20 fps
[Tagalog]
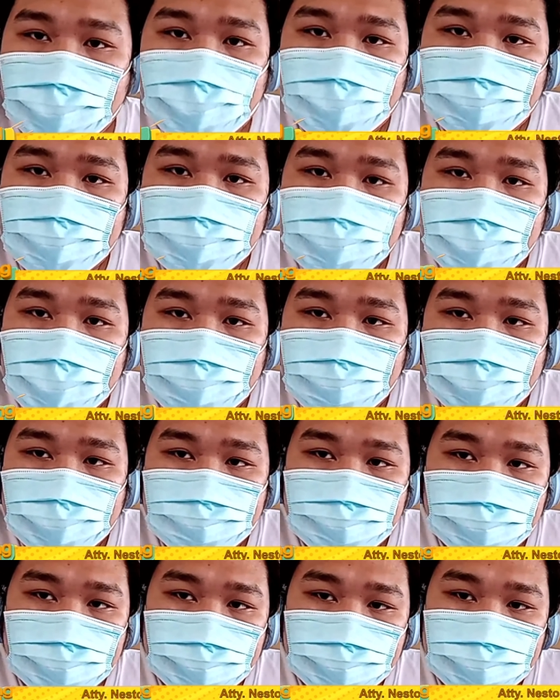Maraming
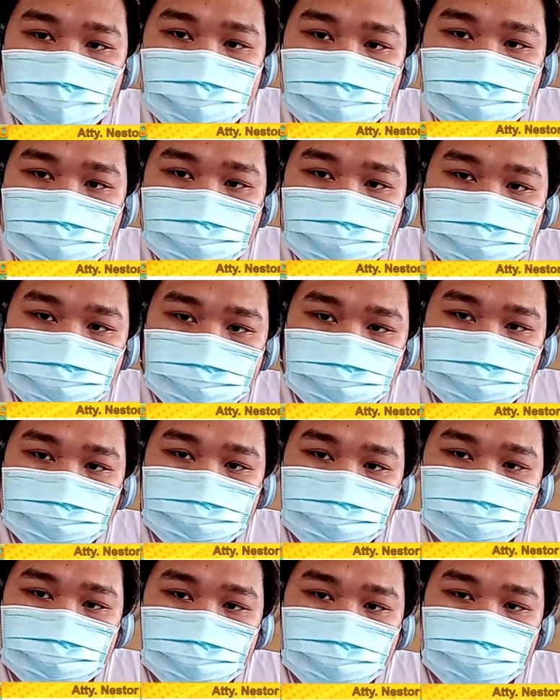salamat.
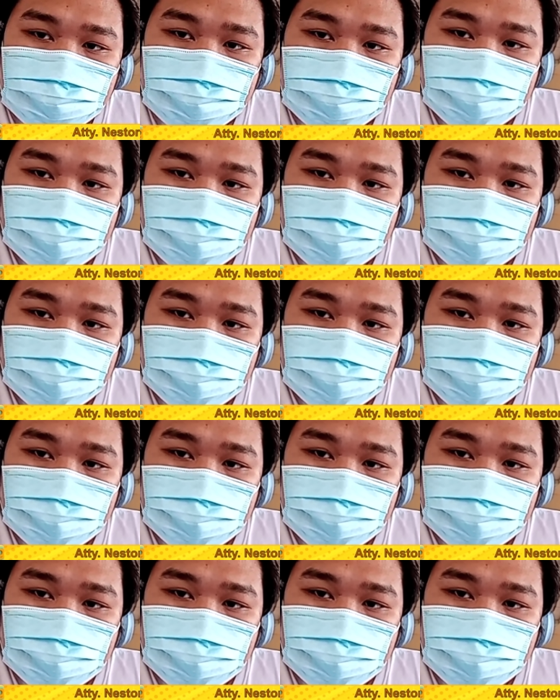Okay.